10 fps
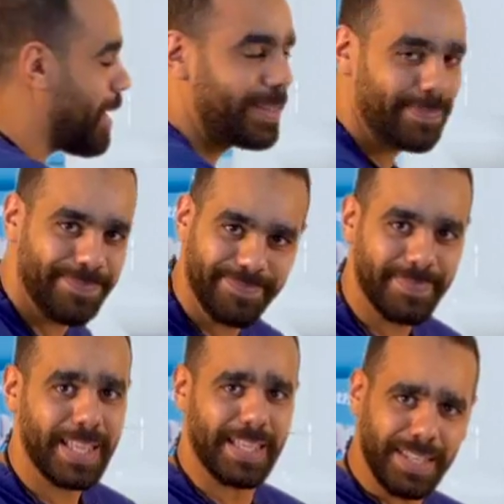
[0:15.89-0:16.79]
طبعا
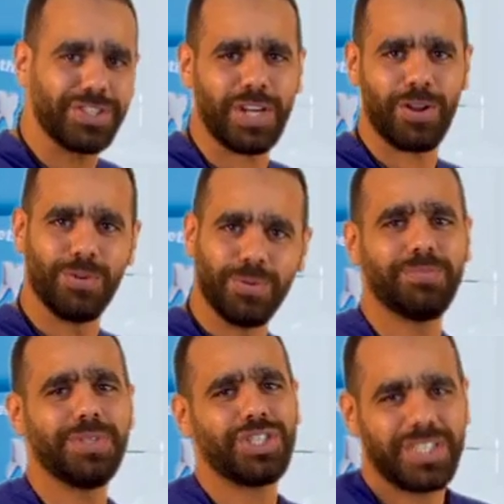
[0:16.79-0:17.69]
شكله
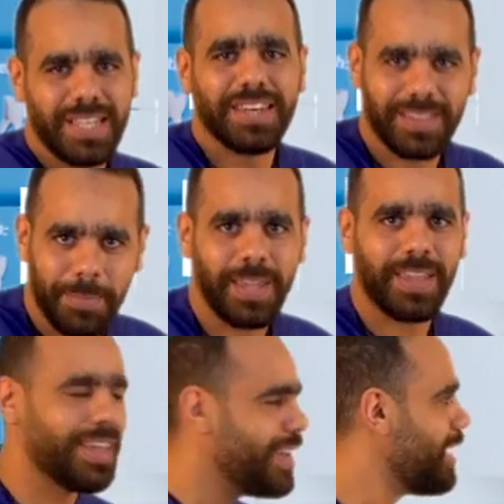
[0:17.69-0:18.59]
مش سن
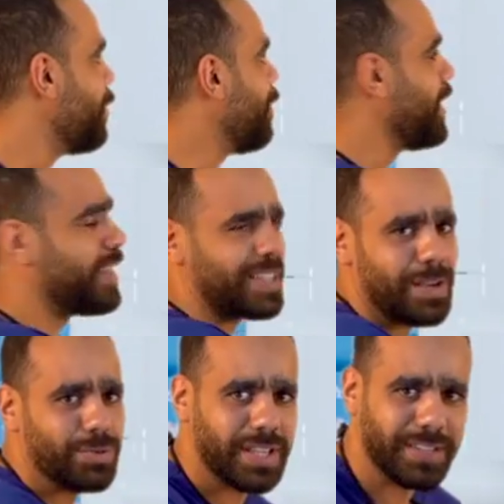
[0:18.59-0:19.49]
طبيعي وفي
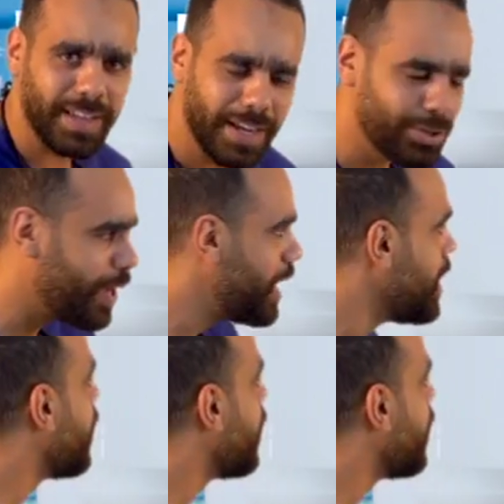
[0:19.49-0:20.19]
تسوس تحت الحشوه